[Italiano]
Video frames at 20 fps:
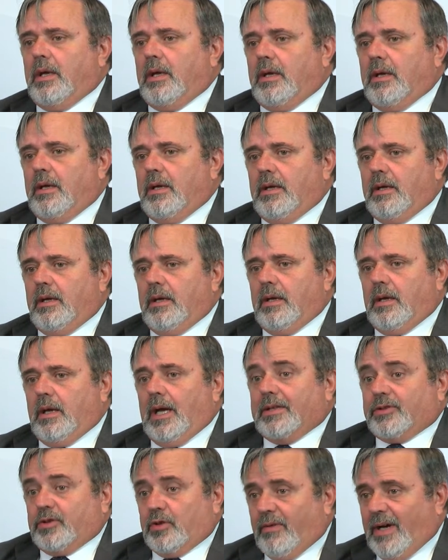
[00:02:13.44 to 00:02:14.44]
eh,
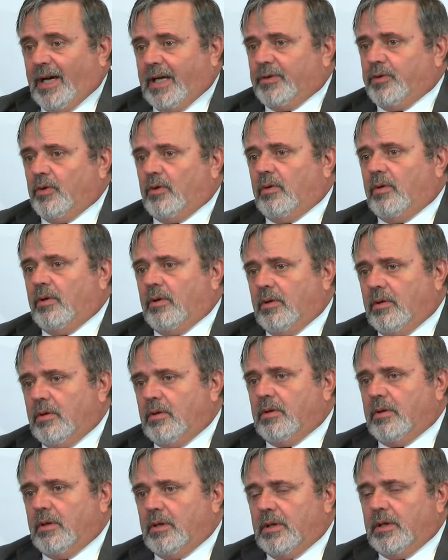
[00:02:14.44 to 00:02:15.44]
ha trovato
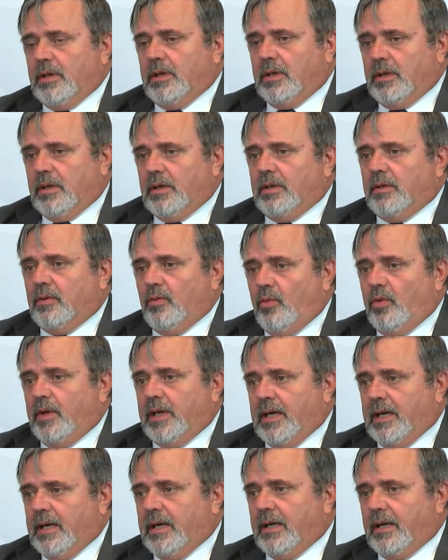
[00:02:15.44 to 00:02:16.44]
eh,
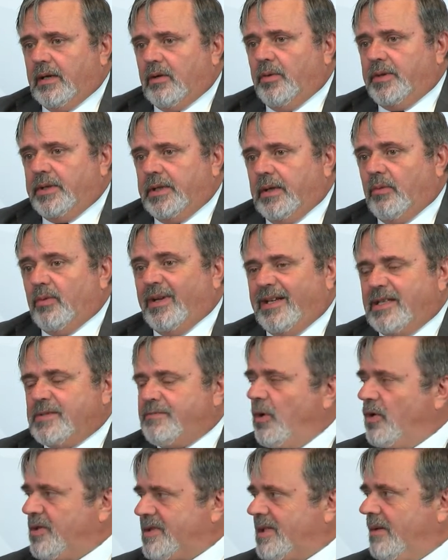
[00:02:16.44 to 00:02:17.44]
una, dire, una,
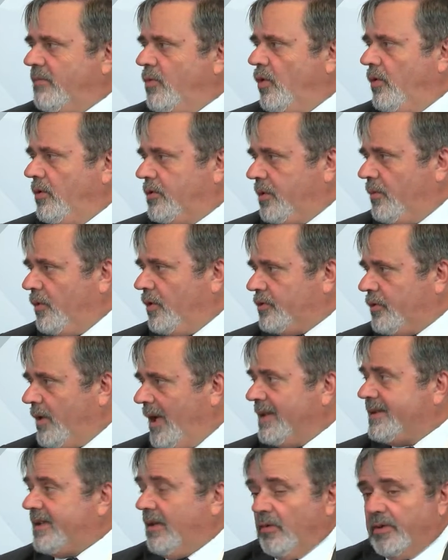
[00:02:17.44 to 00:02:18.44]
risposta molto molto
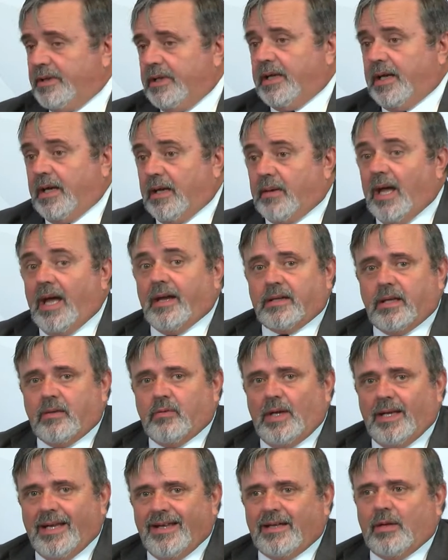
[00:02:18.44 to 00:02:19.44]
alta, vuol dire che anche
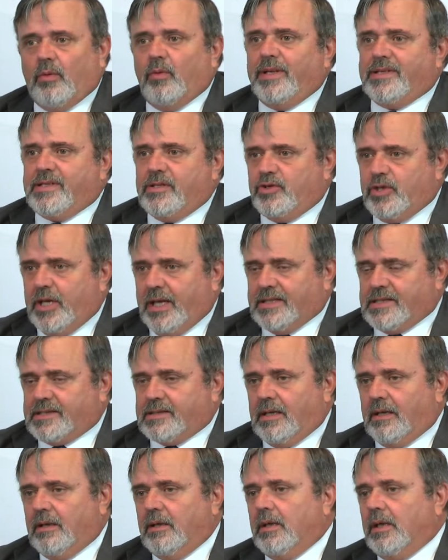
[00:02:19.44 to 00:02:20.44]
quella era
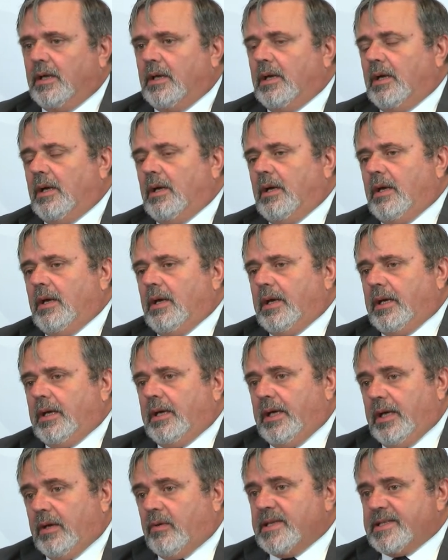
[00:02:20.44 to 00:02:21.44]
un'esigenza
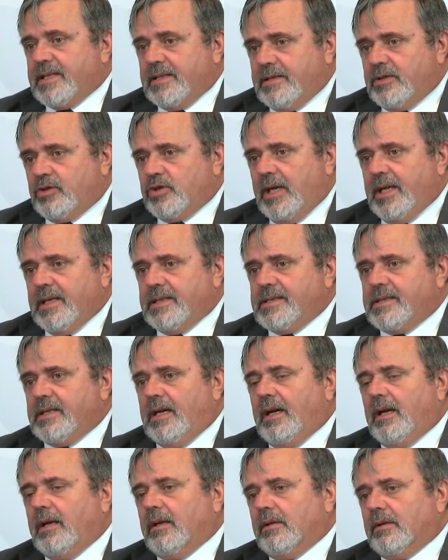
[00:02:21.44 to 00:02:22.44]
e questa
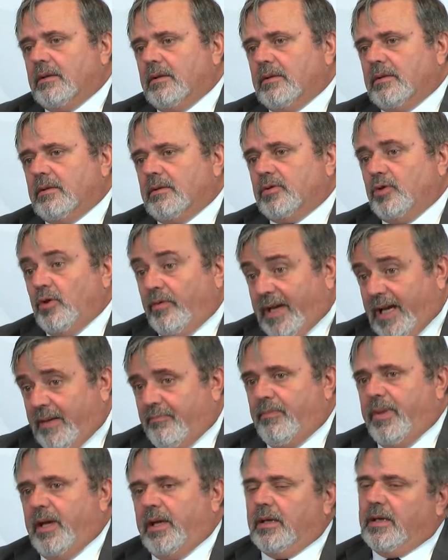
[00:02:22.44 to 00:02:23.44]
esigenza
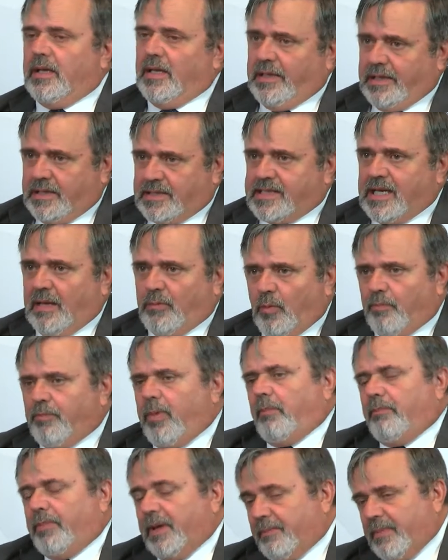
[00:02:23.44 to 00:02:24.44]
dovrebbe, e lì siamo un
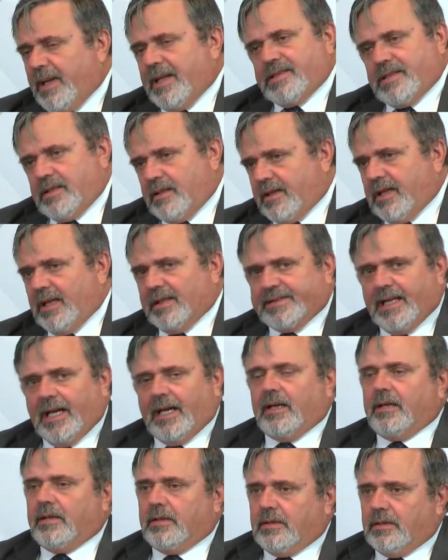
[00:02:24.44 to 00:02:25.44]
po' perplessi in
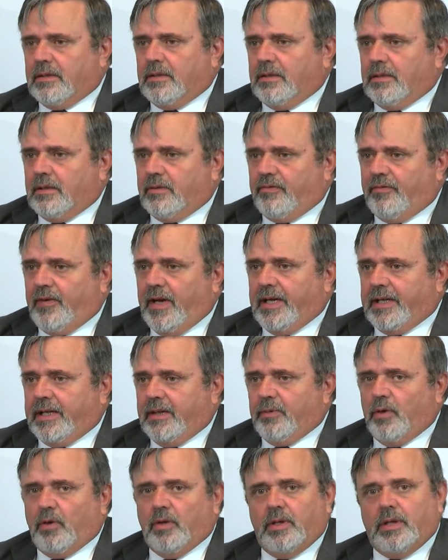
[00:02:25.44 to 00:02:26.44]
realtà, eh,
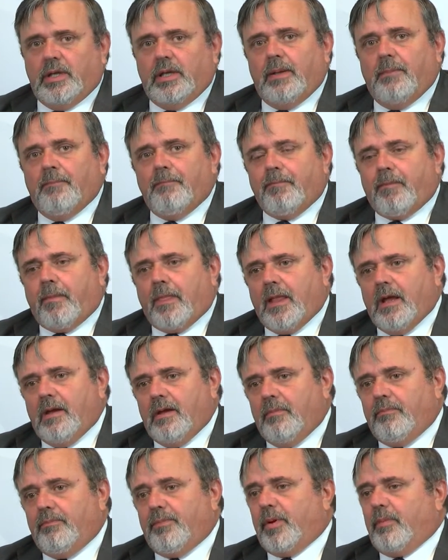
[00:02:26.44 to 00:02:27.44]
fare poi,
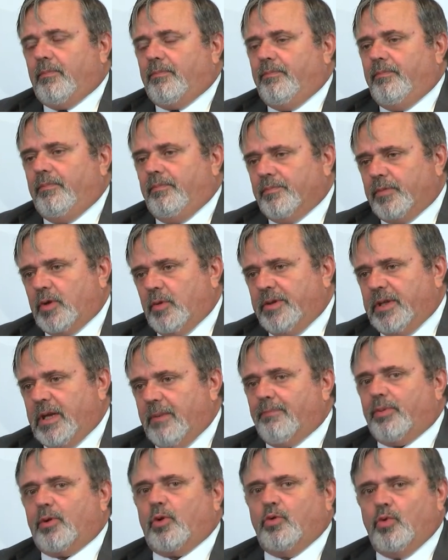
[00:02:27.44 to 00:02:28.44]
eh, pro, dire,
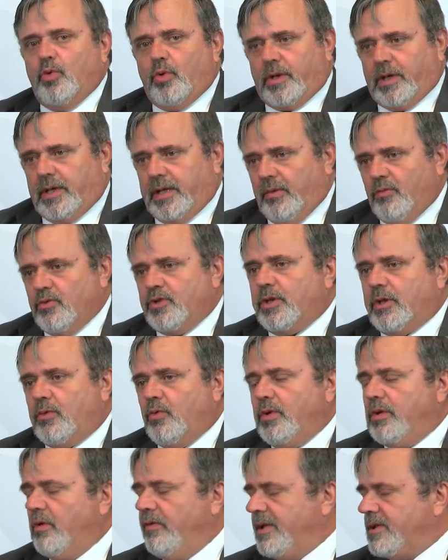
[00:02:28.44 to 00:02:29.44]
produrre un
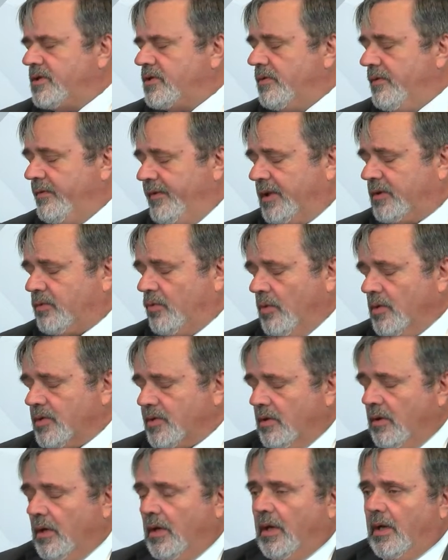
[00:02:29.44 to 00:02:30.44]
circuito
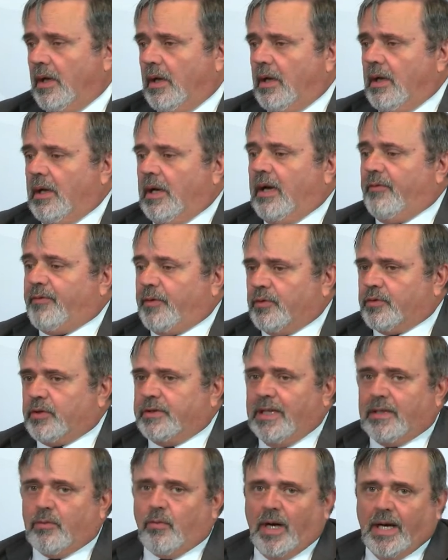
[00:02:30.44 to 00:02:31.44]
virtuoso a fronte
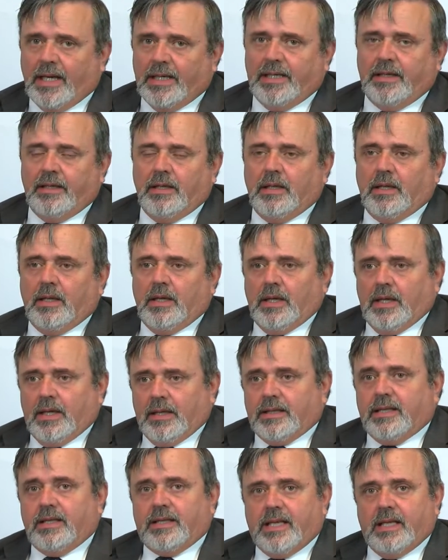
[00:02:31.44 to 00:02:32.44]
del quale
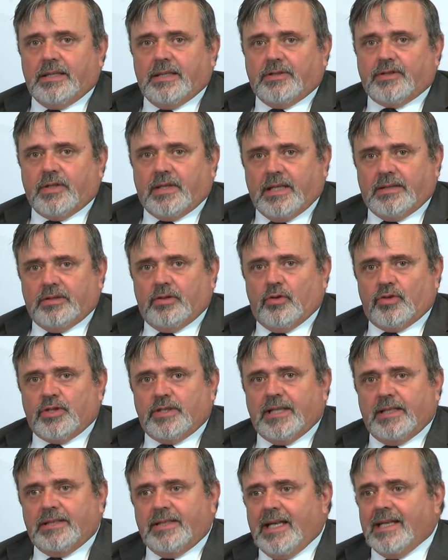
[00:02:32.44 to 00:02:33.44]
chi chiede il reddito
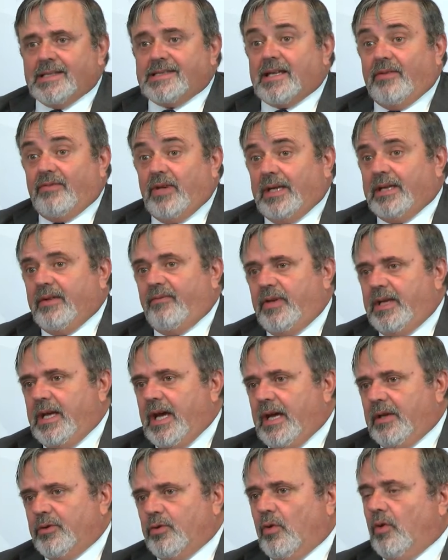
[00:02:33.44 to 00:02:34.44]
cittadinanza viene
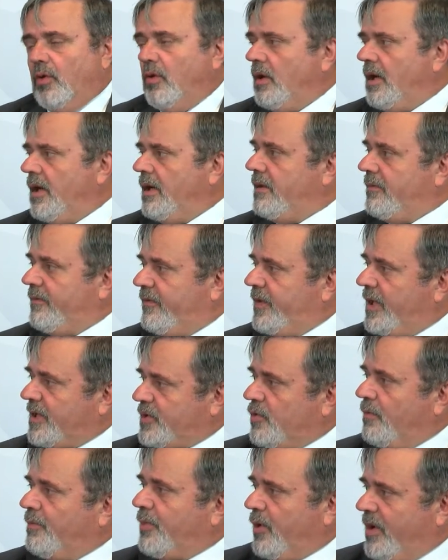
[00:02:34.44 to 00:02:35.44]
avviato eh,
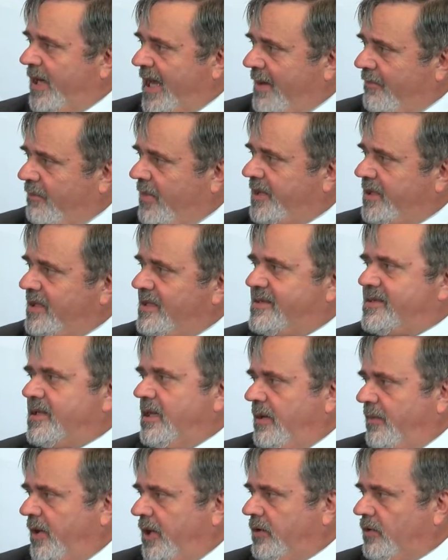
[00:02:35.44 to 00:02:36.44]
verso un programma di
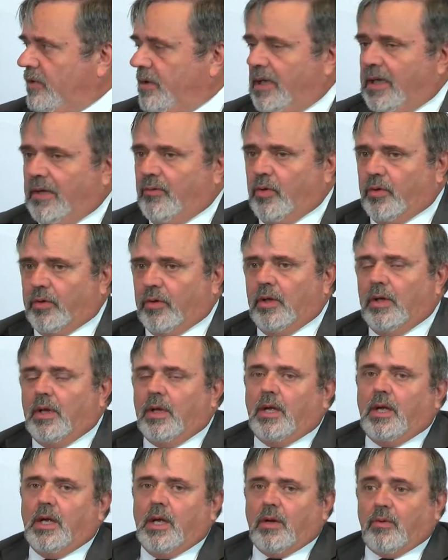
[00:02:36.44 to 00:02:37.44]
inserimento nel lavoro.
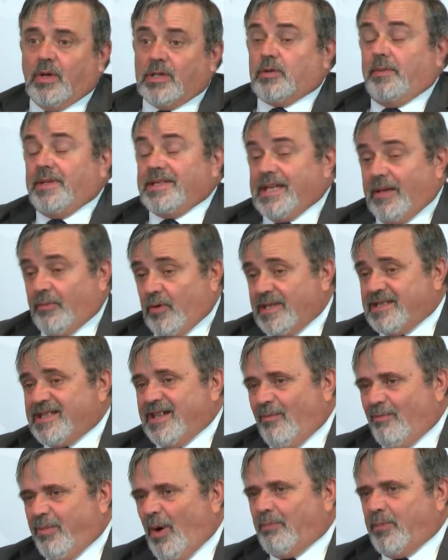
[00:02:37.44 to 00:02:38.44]
Questo pensiamo che
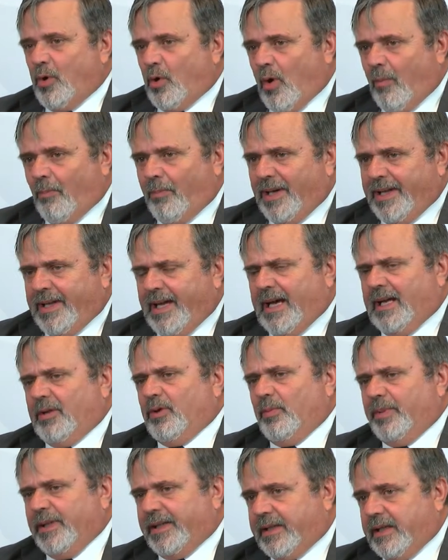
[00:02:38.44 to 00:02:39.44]
sia un po' più
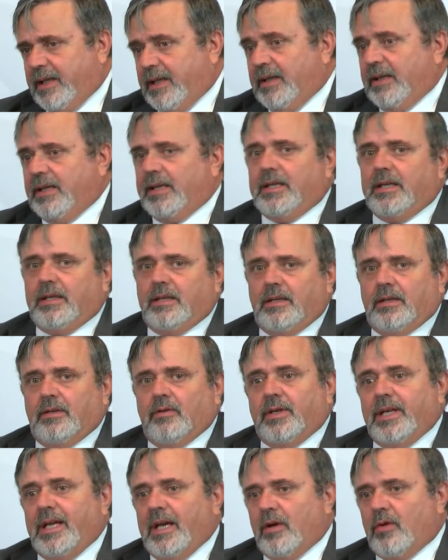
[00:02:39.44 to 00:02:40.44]
complicato perché
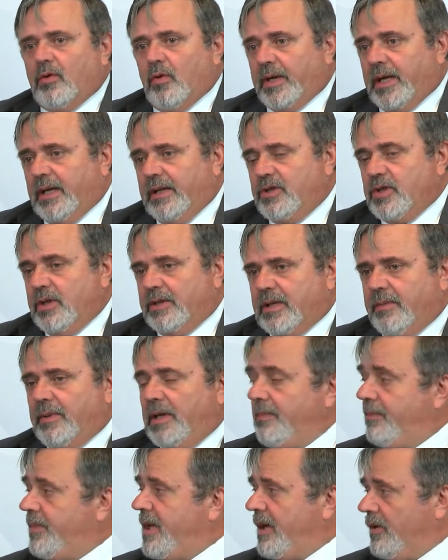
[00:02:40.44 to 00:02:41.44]
ancora, i centri per
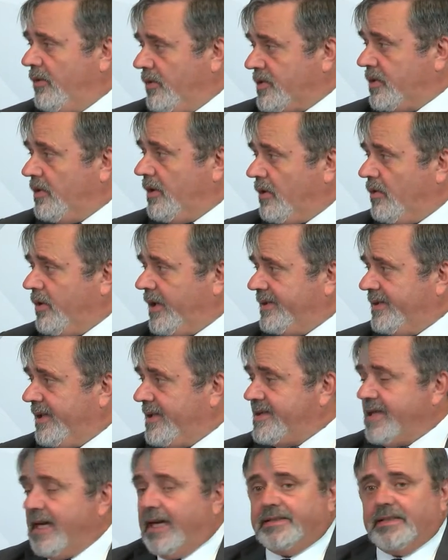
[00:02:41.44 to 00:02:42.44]
l'impiego non sono ancora
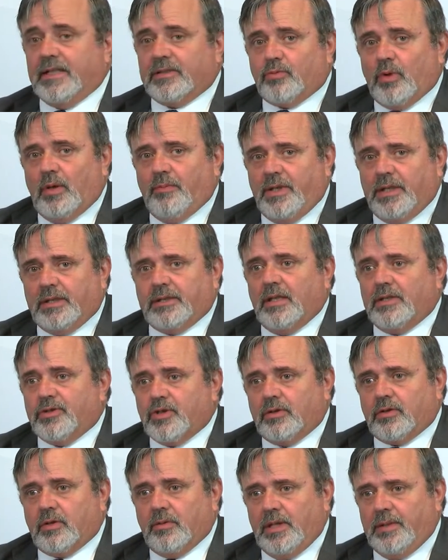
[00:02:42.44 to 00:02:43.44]
attrezzati, attualmente il
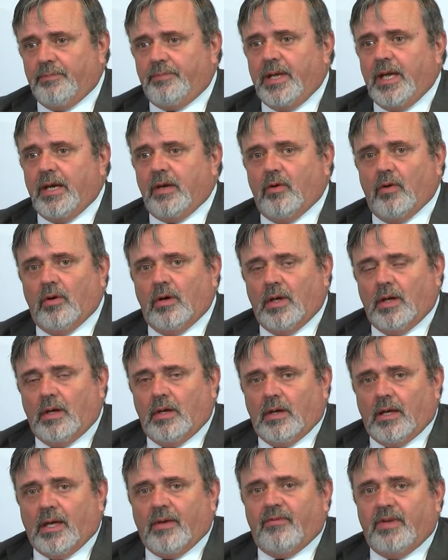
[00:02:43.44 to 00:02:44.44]
centro per l'impiego
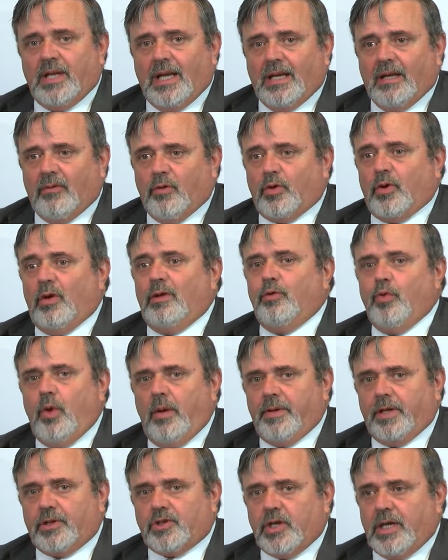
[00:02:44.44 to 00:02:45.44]
avvia al lavoro il
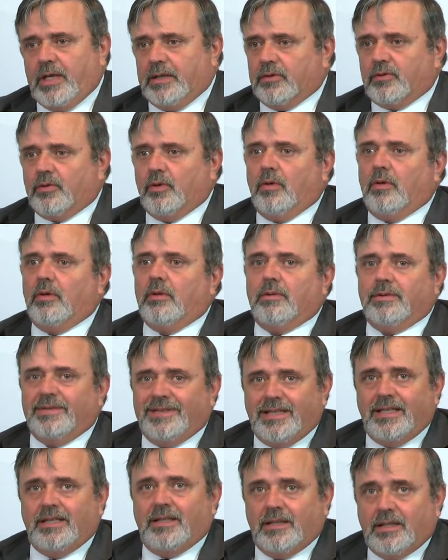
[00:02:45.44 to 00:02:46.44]
2%
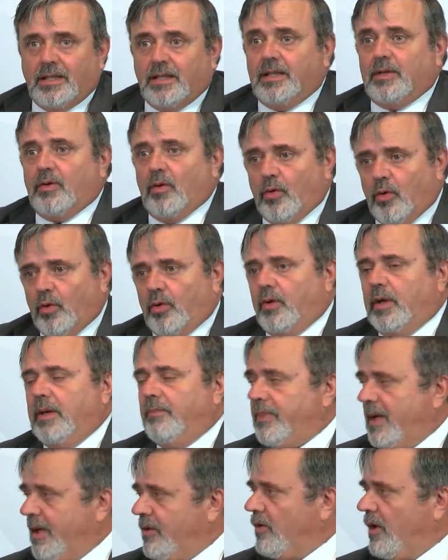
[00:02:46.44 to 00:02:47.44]
di, di, coloro che
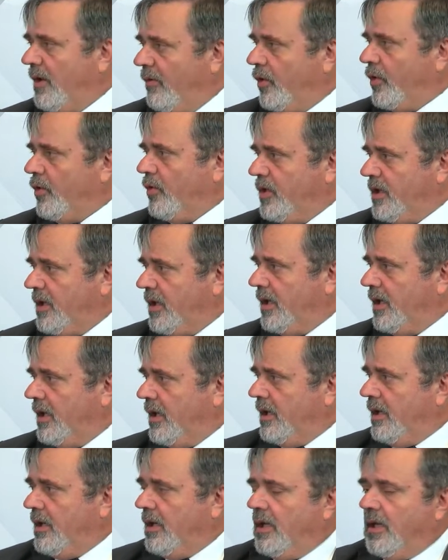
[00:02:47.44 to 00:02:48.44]
prendono lavoro ogni,
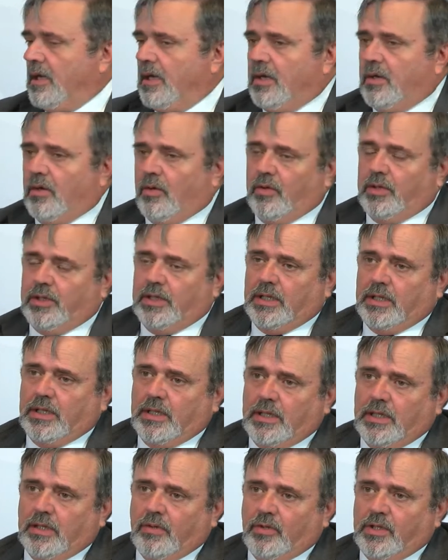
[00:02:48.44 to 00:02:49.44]

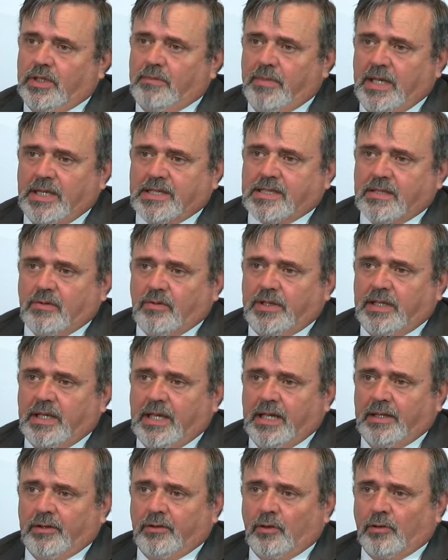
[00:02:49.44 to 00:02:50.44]
ogni, ogni mese, ogni
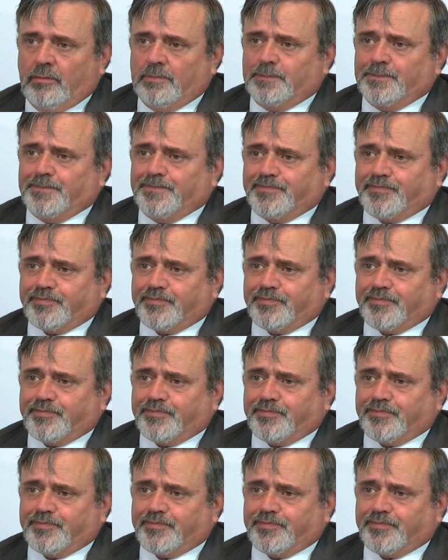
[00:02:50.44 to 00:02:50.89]
anno